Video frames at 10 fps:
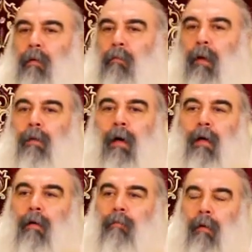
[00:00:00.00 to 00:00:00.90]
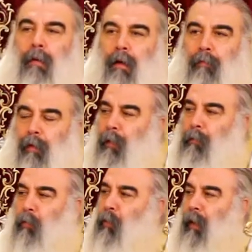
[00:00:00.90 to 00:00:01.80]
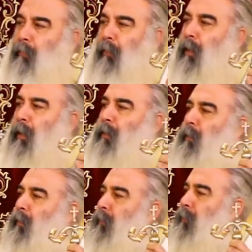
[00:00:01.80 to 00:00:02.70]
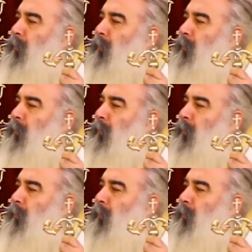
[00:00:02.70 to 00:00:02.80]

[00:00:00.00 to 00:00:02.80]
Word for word: ما بيعرف ما بعرف ايمت بتوقف حياتي